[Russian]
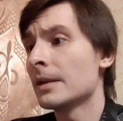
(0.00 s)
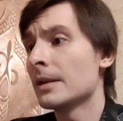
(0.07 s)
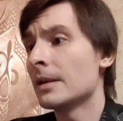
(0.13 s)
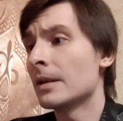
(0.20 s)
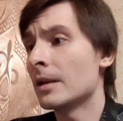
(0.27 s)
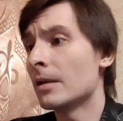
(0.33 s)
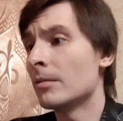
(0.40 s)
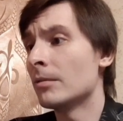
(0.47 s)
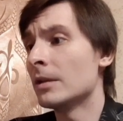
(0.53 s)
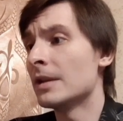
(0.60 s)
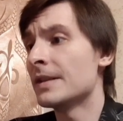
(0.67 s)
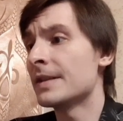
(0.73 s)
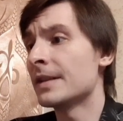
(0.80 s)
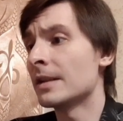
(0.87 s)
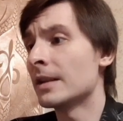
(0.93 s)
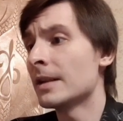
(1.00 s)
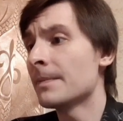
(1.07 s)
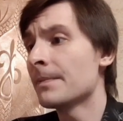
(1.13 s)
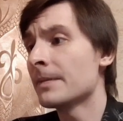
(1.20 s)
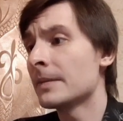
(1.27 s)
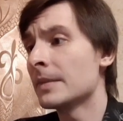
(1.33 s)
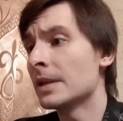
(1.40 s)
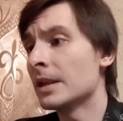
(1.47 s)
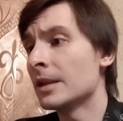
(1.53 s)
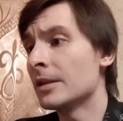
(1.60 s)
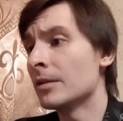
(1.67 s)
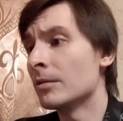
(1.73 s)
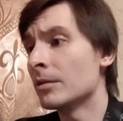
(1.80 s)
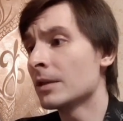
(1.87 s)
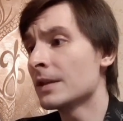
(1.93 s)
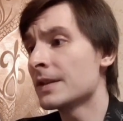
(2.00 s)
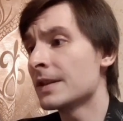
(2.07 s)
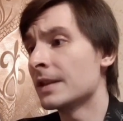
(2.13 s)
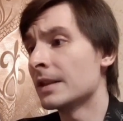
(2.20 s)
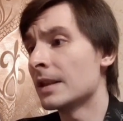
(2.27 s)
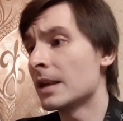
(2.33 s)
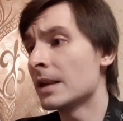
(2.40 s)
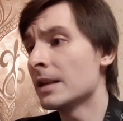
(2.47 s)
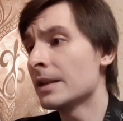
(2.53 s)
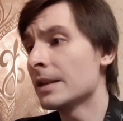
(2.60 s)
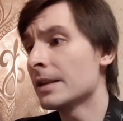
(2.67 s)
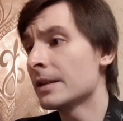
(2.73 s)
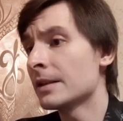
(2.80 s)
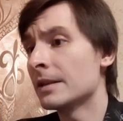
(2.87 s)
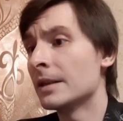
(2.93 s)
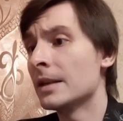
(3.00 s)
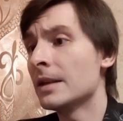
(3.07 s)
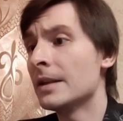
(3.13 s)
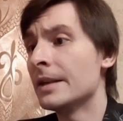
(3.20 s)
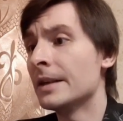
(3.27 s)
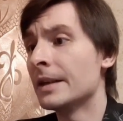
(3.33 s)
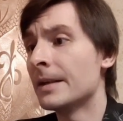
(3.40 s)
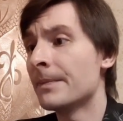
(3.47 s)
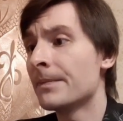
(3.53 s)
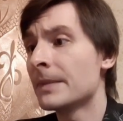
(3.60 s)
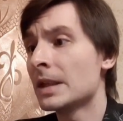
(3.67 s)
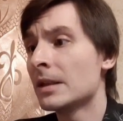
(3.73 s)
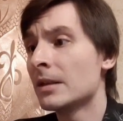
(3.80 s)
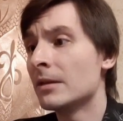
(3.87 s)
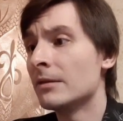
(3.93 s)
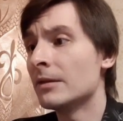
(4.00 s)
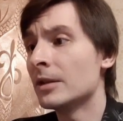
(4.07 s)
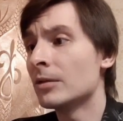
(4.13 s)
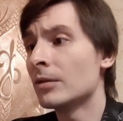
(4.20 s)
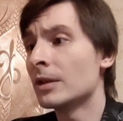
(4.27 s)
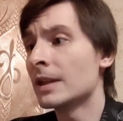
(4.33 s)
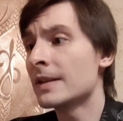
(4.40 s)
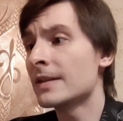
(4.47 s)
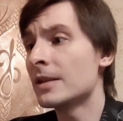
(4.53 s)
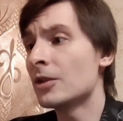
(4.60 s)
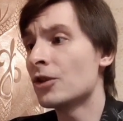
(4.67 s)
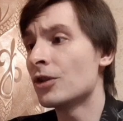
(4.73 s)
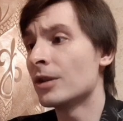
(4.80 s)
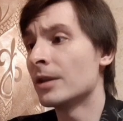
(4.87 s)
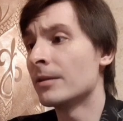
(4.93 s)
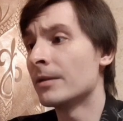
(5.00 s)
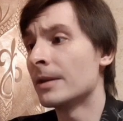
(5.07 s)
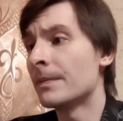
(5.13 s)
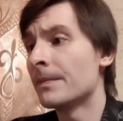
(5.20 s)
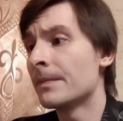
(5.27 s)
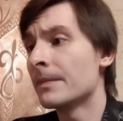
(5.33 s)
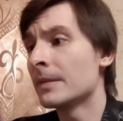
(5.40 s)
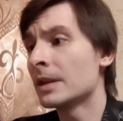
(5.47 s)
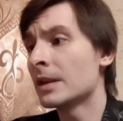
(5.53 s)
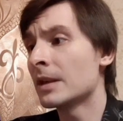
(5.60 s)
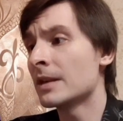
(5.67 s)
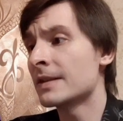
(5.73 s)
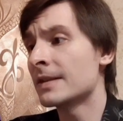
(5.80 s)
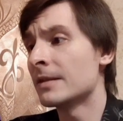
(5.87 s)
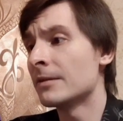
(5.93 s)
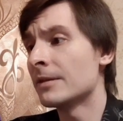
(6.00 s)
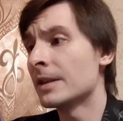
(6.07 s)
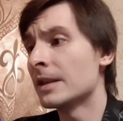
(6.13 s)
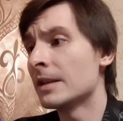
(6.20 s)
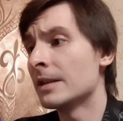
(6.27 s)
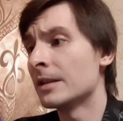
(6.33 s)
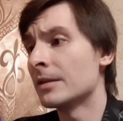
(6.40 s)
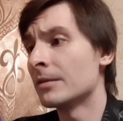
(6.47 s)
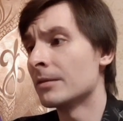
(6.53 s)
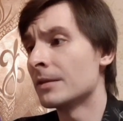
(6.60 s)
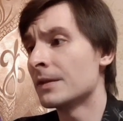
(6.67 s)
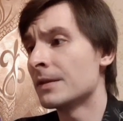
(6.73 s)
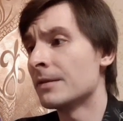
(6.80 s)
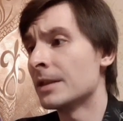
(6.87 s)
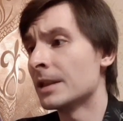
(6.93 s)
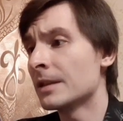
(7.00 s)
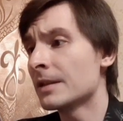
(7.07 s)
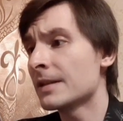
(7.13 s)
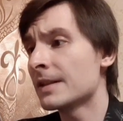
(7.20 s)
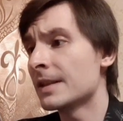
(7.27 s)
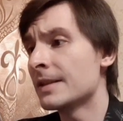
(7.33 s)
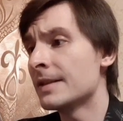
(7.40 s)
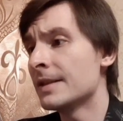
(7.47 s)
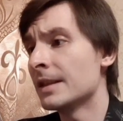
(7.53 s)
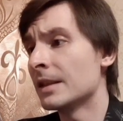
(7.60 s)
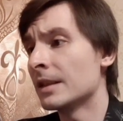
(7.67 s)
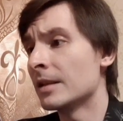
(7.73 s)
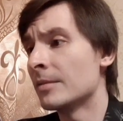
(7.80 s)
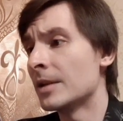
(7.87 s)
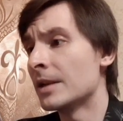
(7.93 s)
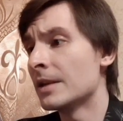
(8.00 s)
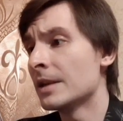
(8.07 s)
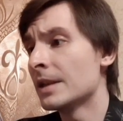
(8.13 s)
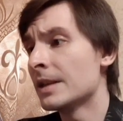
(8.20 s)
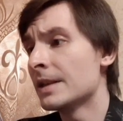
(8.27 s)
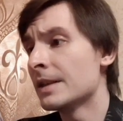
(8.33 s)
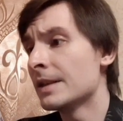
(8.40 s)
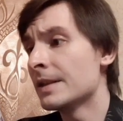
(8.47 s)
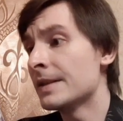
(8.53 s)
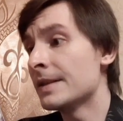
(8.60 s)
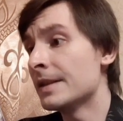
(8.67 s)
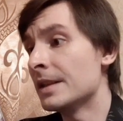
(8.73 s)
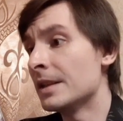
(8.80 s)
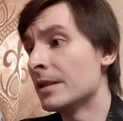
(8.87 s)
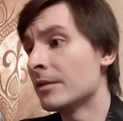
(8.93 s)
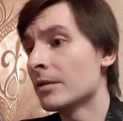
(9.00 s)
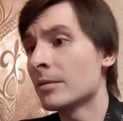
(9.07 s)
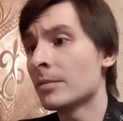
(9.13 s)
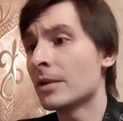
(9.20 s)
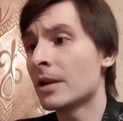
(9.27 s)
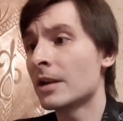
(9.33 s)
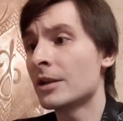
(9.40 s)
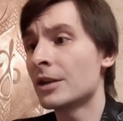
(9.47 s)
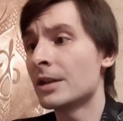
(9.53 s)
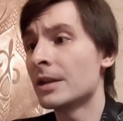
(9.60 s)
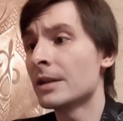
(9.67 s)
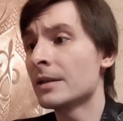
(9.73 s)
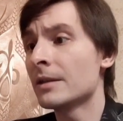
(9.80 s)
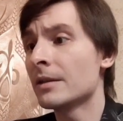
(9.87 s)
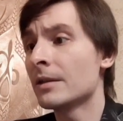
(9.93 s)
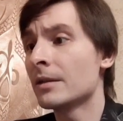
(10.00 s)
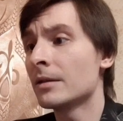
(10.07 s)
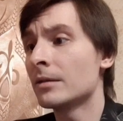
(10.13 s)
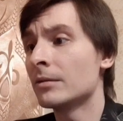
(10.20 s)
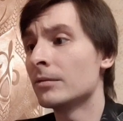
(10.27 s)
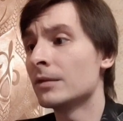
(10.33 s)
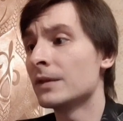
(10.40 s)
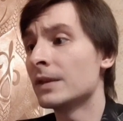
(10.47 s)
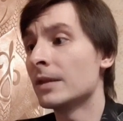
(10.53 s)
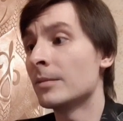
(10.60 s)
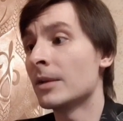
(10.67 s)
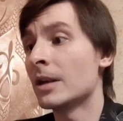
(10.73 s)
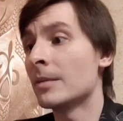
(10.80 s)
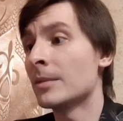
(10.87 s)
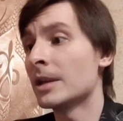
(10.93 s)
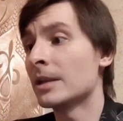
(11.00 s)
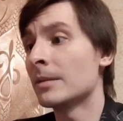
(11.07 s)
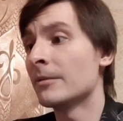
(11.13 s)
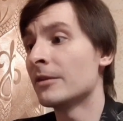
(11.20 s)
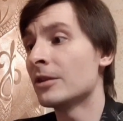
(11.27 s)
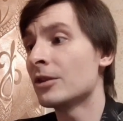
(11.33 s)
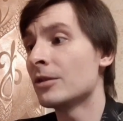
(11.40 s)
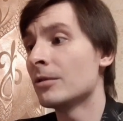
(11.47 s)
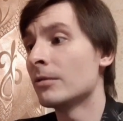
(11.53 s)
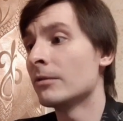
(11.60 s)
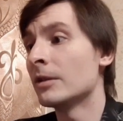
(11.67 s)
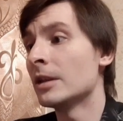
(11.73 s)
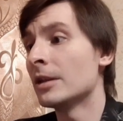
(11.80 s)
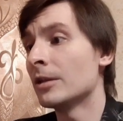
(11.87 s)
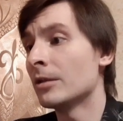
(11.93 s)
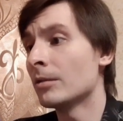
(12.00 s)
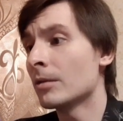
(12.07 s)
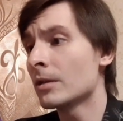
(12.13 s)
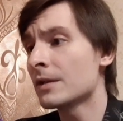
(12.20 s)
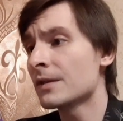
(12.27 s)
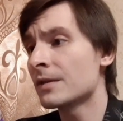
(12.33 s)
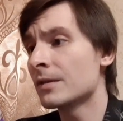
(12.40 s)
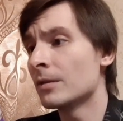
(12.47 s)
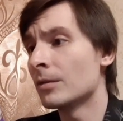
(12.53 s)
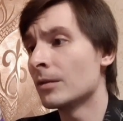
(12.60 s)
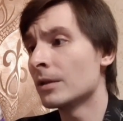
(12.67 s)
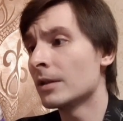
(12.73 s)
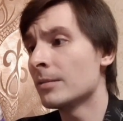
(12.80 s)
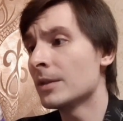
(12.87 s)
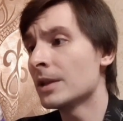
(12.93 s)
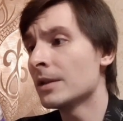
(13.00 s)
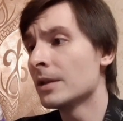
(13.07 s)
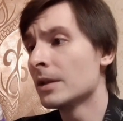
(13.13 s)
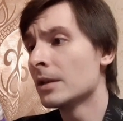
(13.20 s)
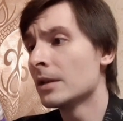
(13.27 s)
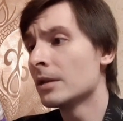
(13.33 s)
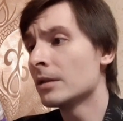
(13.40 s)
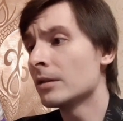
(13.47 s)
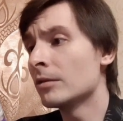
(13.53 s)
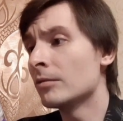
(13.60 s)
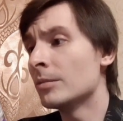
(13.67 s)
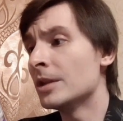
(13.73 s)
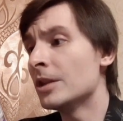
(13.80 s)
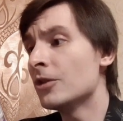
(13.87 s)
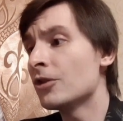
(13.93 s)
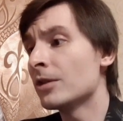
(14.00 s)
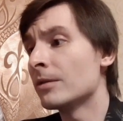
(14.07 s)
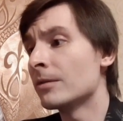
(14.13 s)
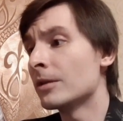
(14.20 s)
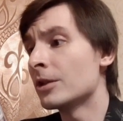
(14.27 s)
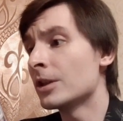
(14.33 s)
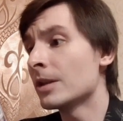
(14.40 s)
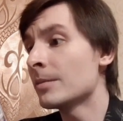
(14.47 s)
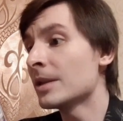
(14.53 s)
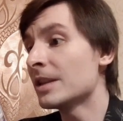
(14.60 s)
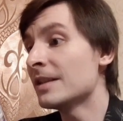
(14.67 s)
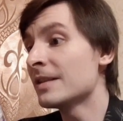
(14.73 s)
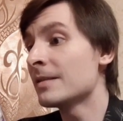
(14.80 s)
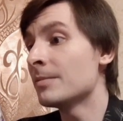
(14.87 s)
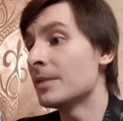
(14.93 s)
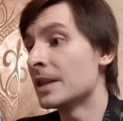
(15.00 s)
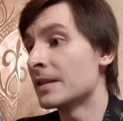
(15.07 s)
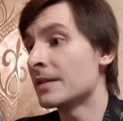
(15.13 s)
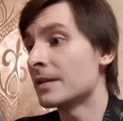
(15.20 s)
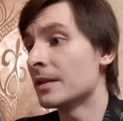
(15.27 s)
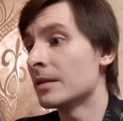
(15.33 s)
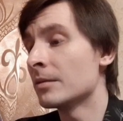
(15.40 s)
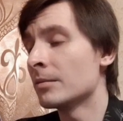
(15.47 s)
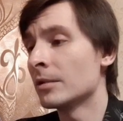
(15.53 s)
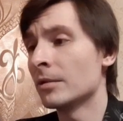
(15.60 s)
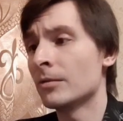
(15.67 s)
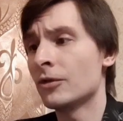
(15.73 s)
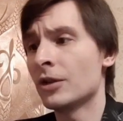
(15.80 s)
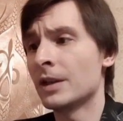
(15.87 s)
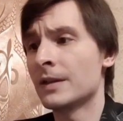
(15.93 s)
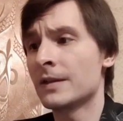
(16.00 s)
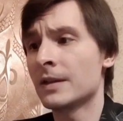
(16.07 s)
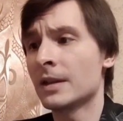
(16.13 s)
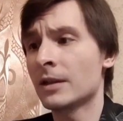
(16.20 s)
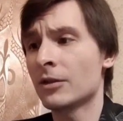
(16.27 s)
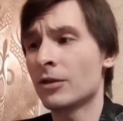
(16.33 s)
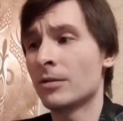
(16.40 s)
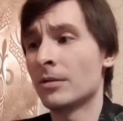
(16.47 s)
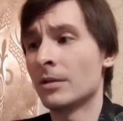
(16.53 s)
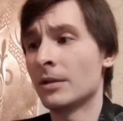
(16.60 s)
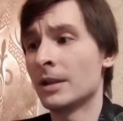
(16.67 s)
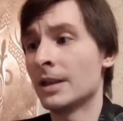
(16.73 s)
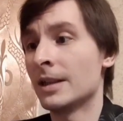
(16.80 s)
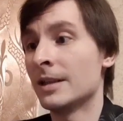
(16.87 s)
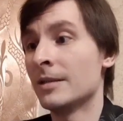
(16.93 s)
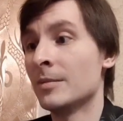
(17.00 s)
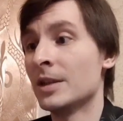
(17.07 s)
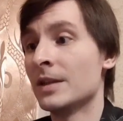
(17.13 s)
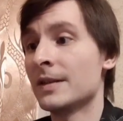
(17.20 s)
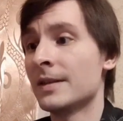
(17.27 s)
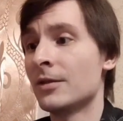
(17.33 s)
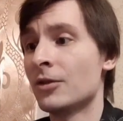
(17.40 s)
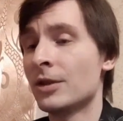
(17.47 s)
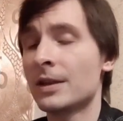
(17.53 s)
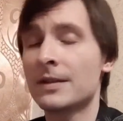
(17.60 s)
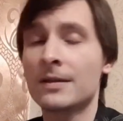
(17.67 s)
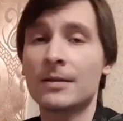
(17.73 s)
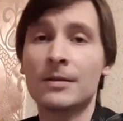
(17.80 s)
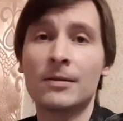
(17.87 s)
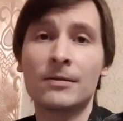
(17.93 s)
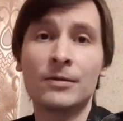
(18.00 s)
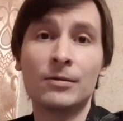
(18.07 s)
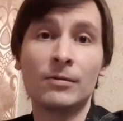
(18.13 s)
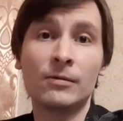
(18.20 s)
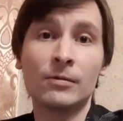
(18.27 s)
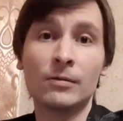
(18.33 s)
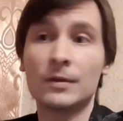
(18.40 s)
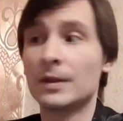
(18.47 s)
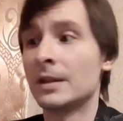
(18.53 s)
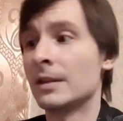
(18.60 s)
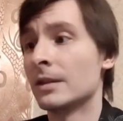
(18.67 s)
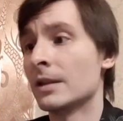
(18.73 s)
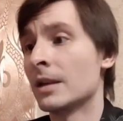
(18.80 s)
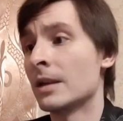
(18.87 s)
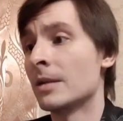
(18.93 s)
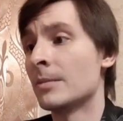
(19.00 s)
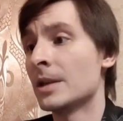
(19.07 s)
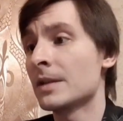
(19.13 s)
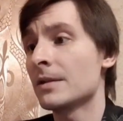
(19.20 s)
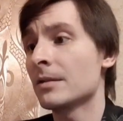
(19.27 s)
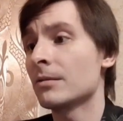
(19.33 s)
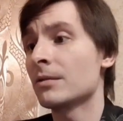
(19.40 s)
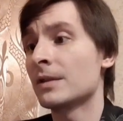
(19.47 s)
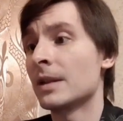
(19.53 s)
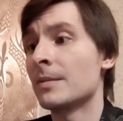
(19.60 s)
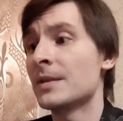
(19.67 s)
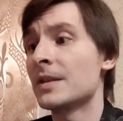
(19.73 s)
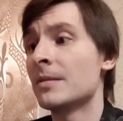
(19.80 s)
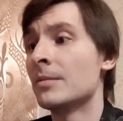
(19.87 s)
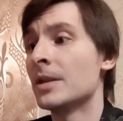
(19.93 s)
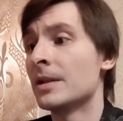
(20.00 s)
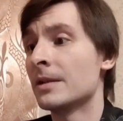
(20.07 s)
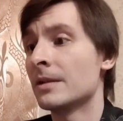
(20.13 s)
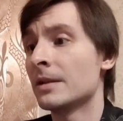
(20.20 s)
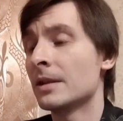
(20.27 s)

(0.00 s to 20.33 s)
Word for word: Раули Сера. Регион Центральная долина. Вино насыщенного красно-фиолетового цвета с оттенками синего поражает густым ароматом вишневого ликера с нотами клубничного джема и специй. Получается так, что я именно сейчас всю вкуса э, ароматику сам себе